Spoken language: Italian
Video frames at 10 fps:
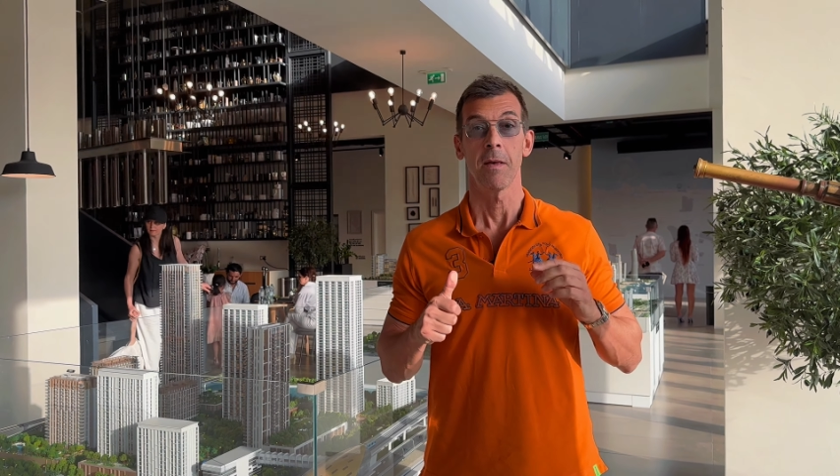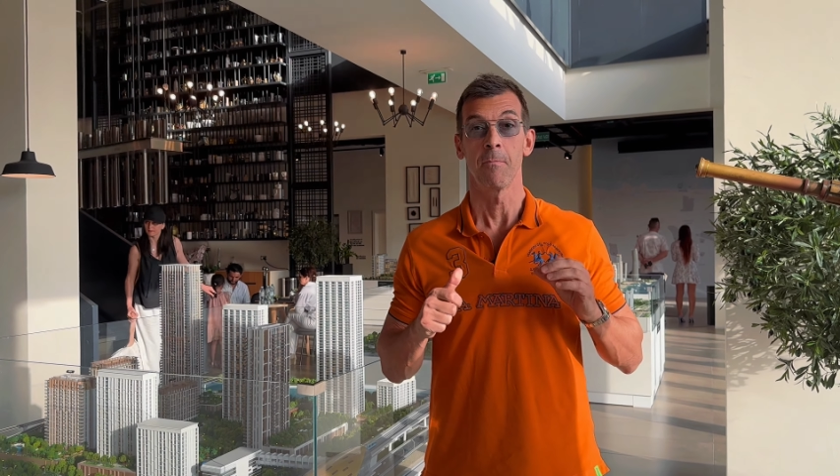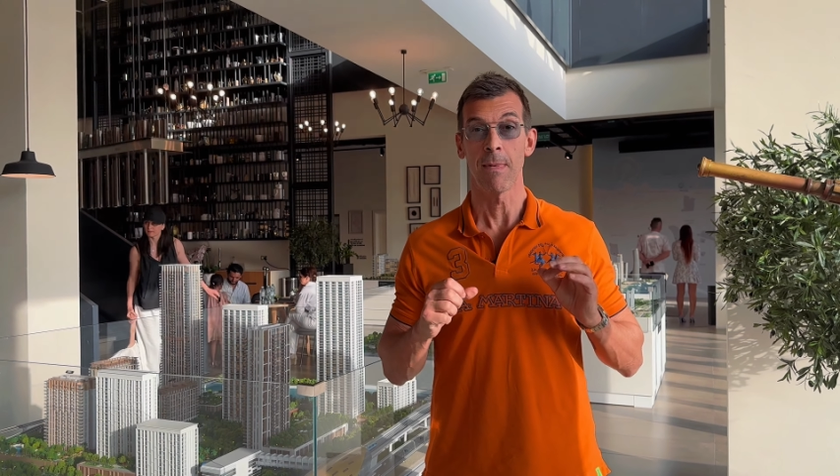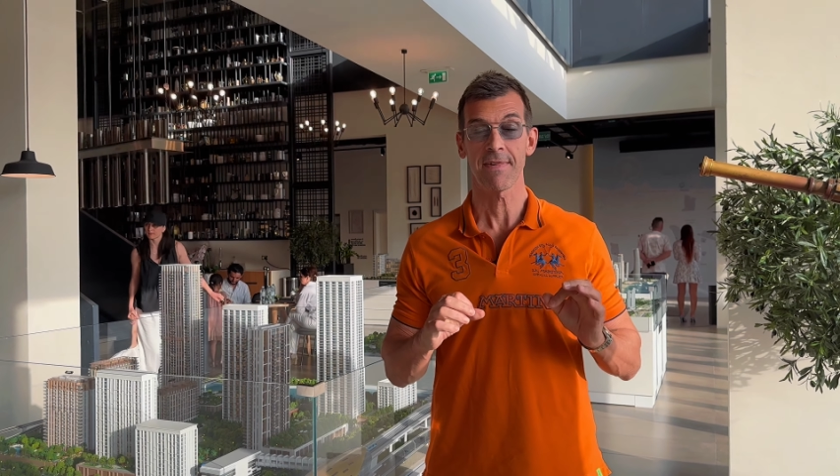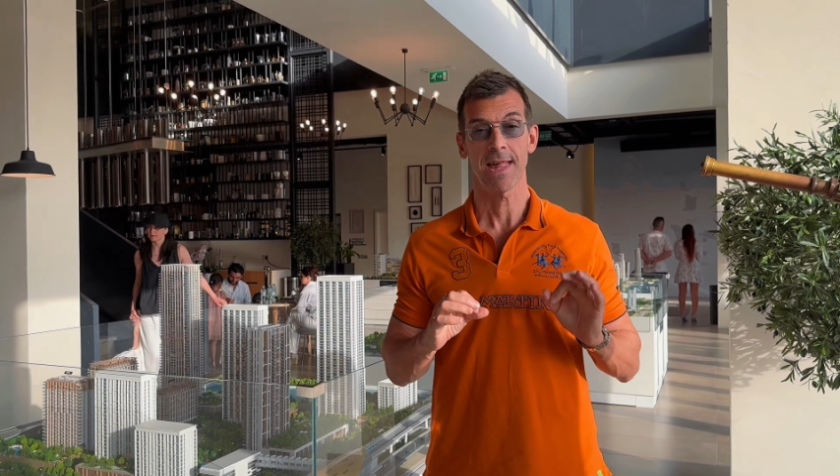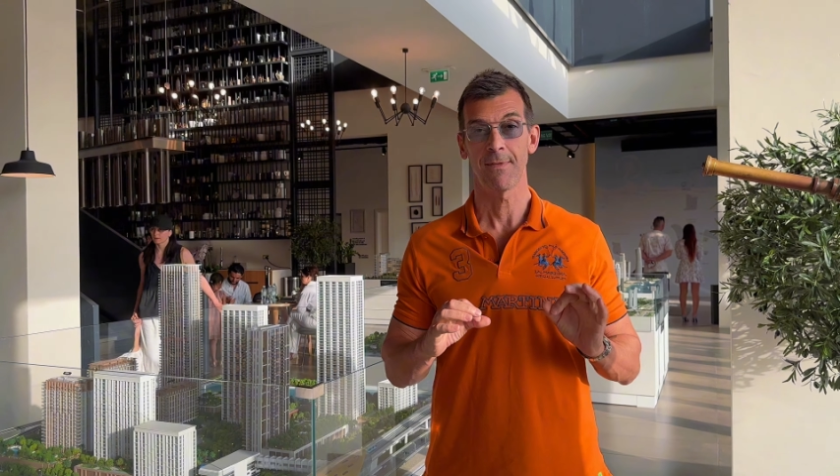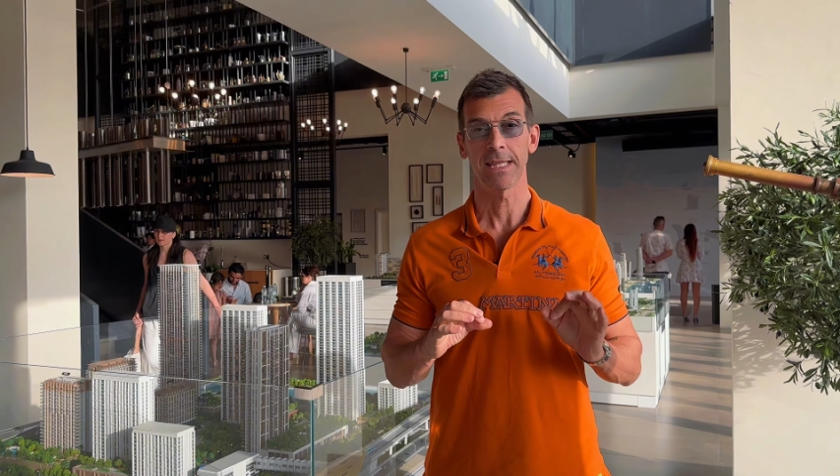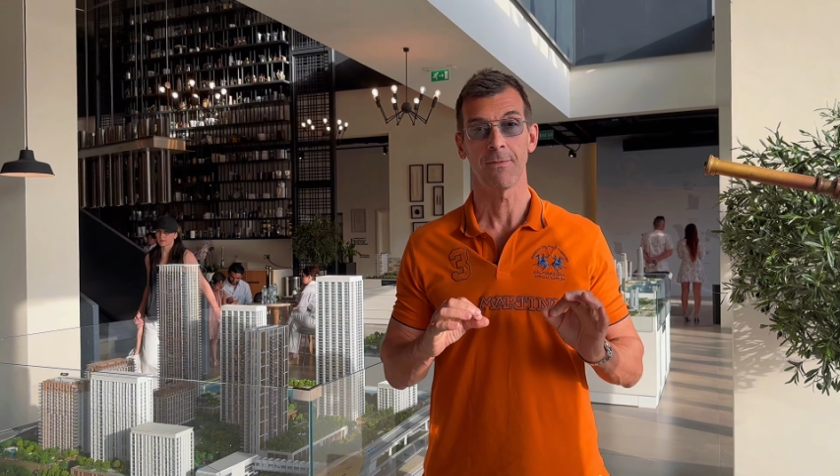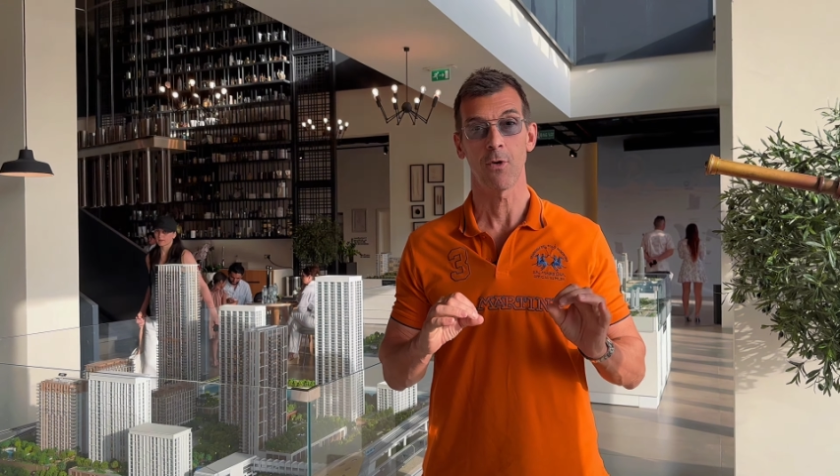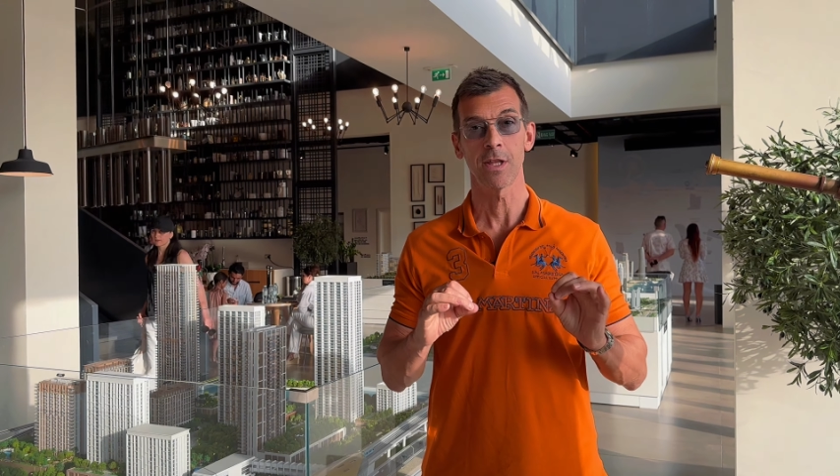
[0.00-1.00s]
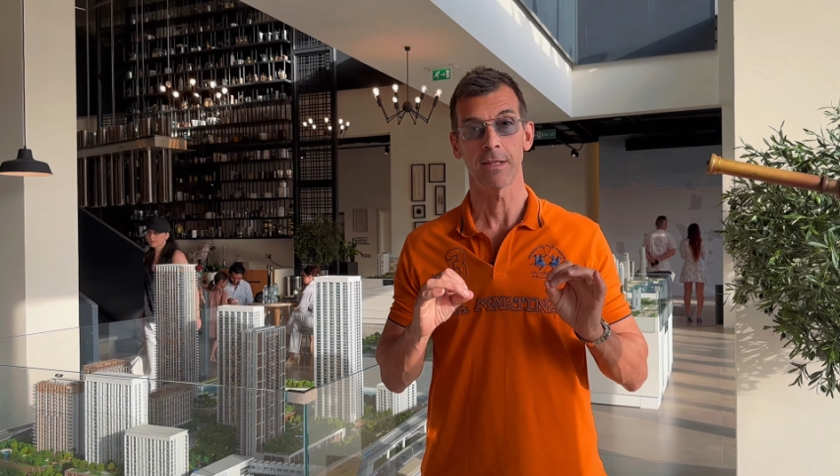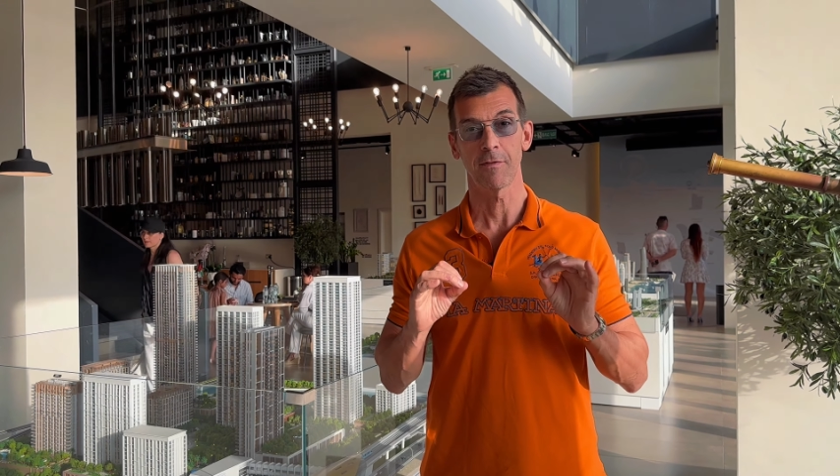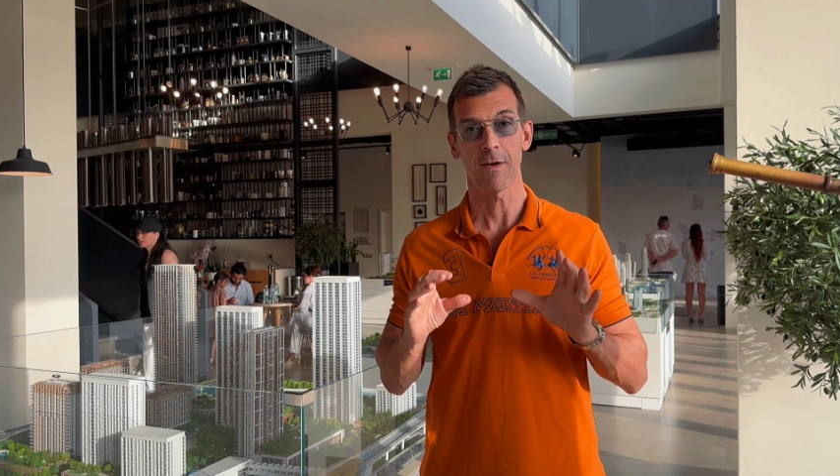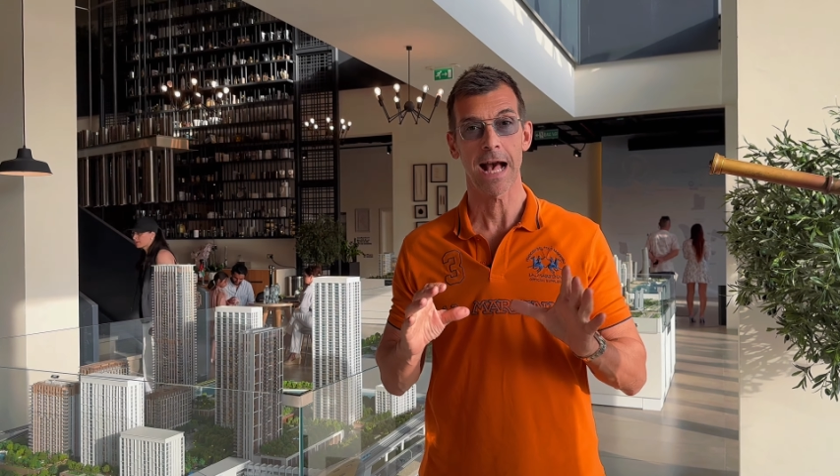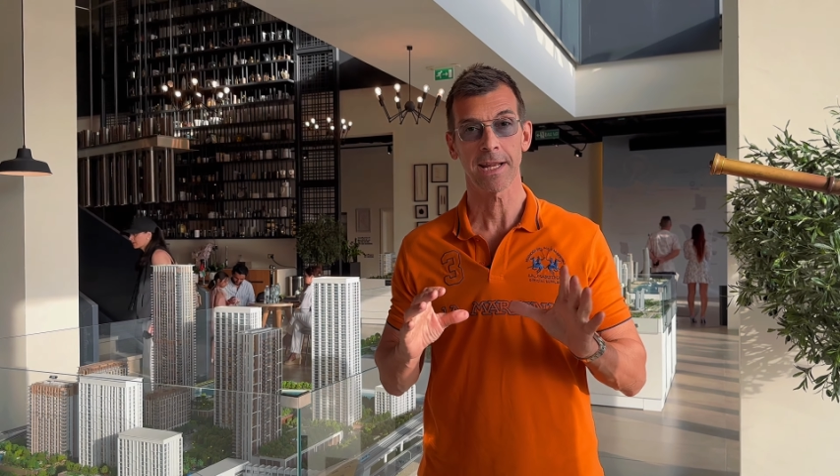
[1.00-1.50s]
ma se avete voglia di
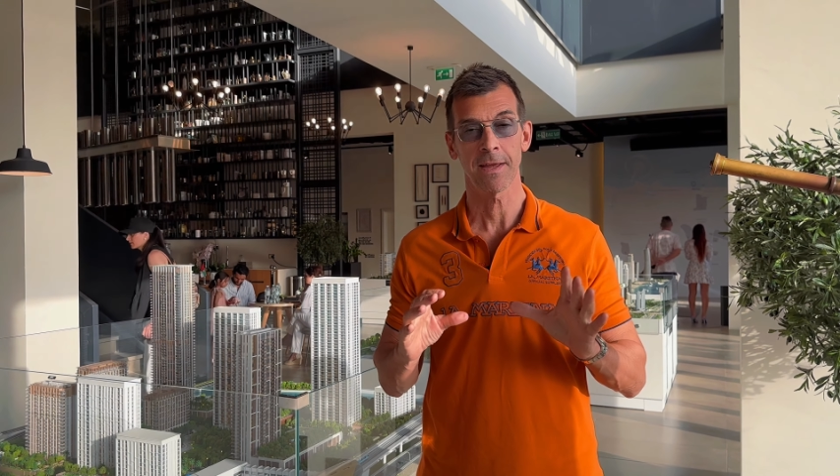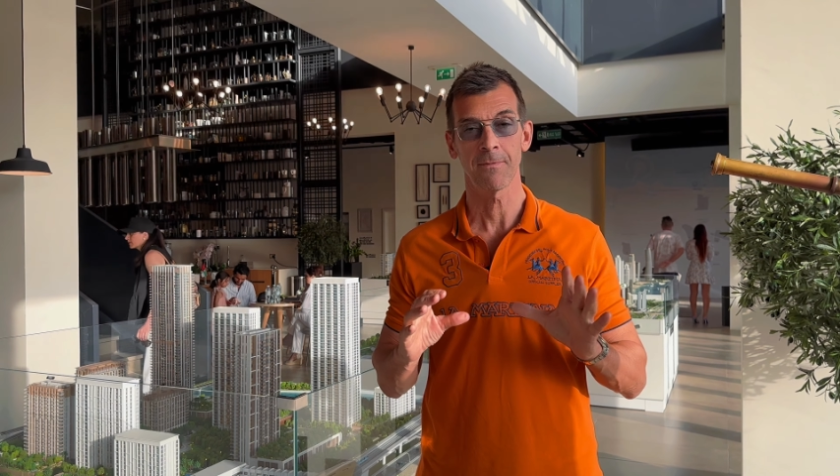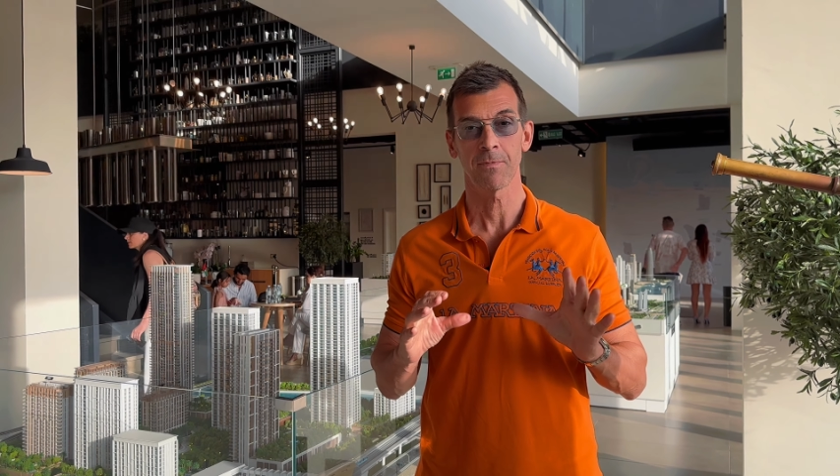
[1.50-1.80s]
fare